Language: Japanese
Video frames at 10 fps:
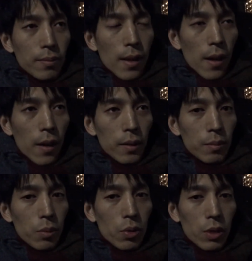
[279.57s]
で
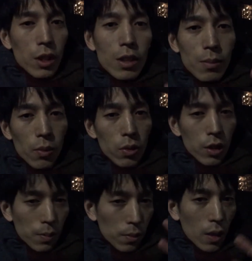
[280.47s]
僕自身も
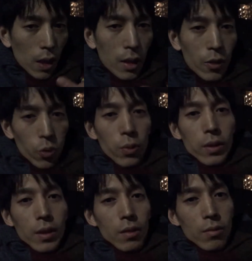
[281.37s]
自分硬いと思っ
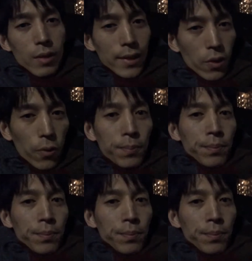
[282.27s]
てるんですよ